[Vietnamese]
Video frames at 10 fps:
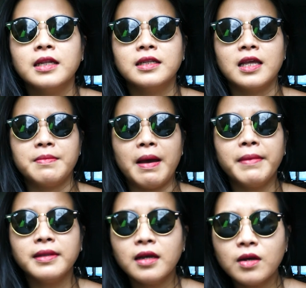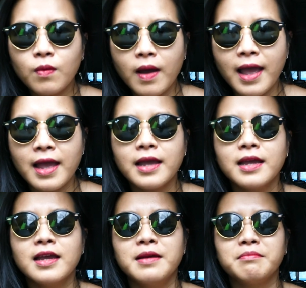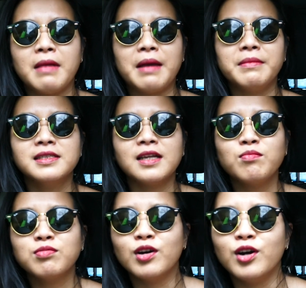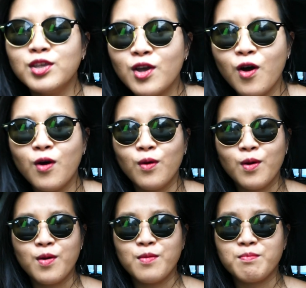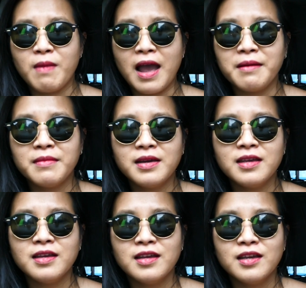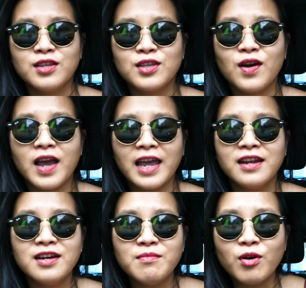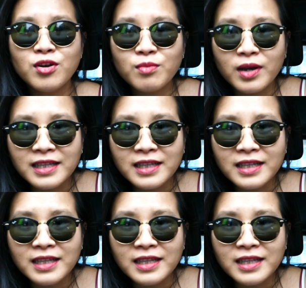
Thì bà mới tức quá, bà mới xông cửa vô, bà mới cho hai đứa mỗi đứa một cái